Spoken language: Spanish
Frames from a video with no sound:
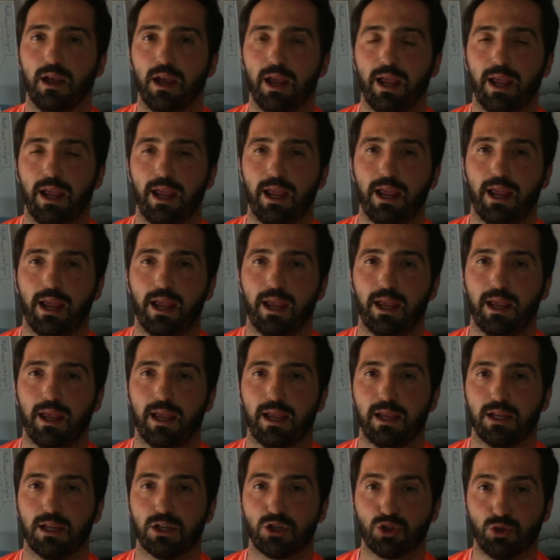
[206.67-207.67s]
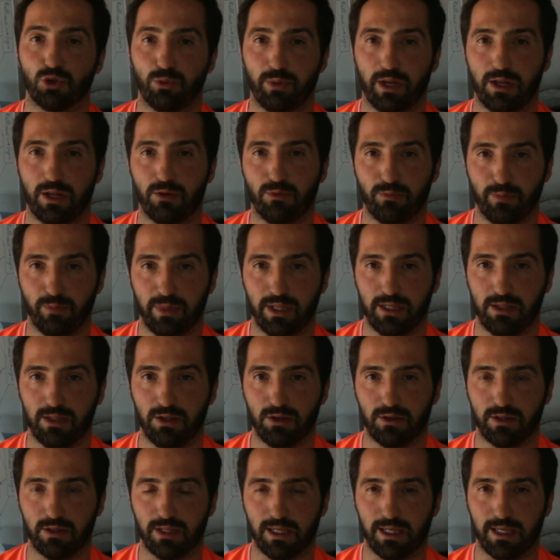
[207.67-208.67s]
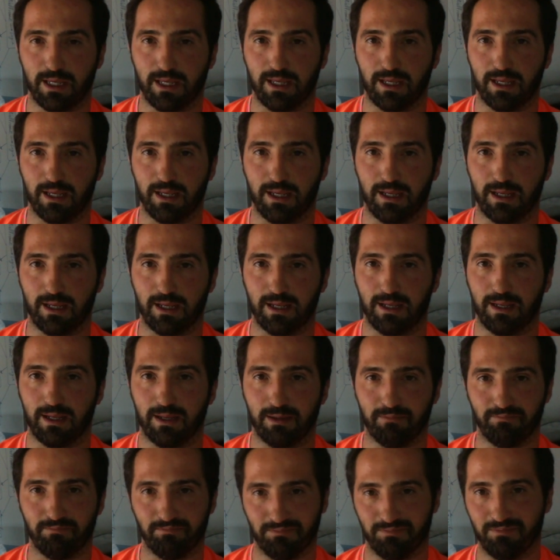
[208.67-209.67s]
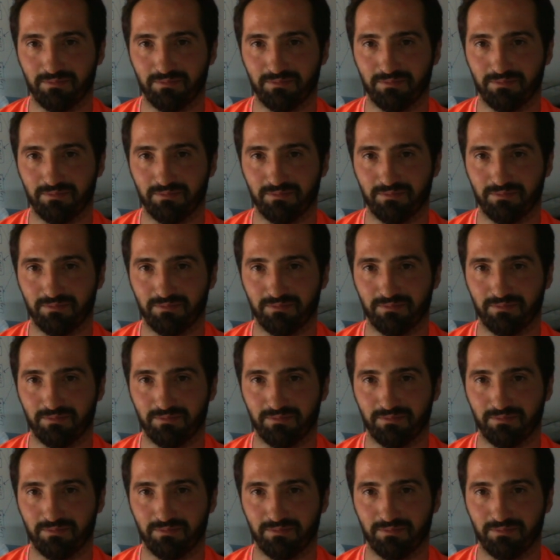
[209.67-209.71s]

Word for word: eh, subiré un vídeo de,